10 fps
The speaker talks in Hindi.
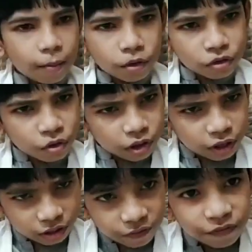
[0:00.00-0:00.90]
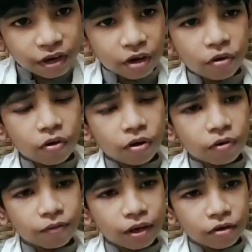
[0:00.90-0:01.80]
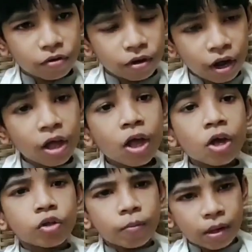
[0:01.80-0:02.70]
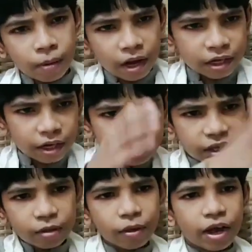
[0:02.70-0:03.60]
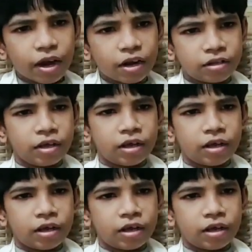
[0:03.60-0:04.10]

अगर आपको शो की इतनी फिक्र हो फिक्र हो ना तो मेहमान की इज्जत भी करना